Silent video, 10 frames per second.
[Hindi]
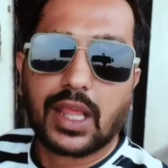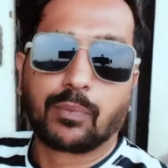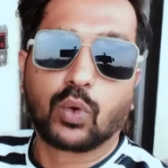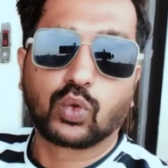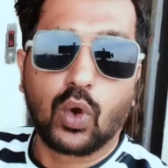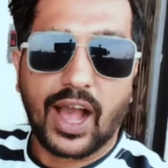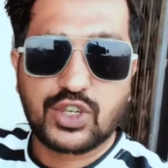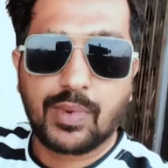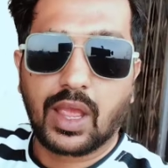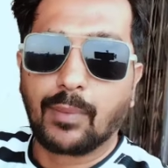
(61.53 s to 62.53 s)
रही है आपको तो
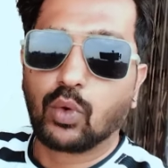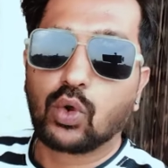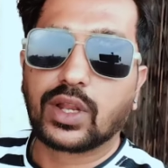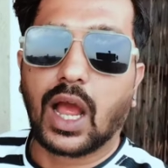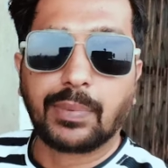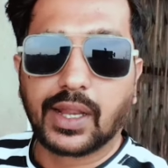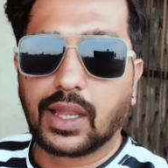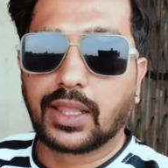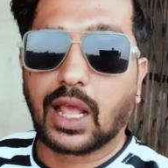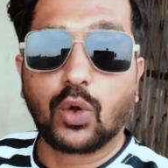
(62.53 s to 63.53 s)
आज मैं आप लोगों के लिए
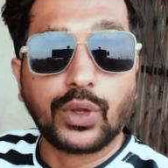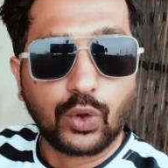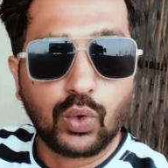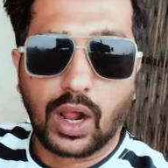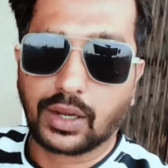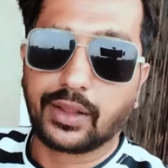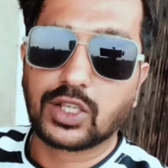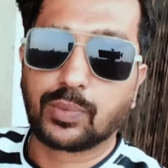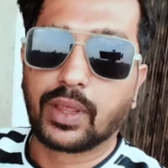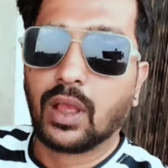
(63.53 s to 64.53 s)
अपडेट लेके आ रहा हूँ न्यू
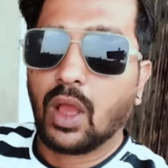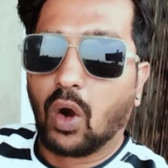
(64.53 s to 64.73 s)
आर्टिकल्स में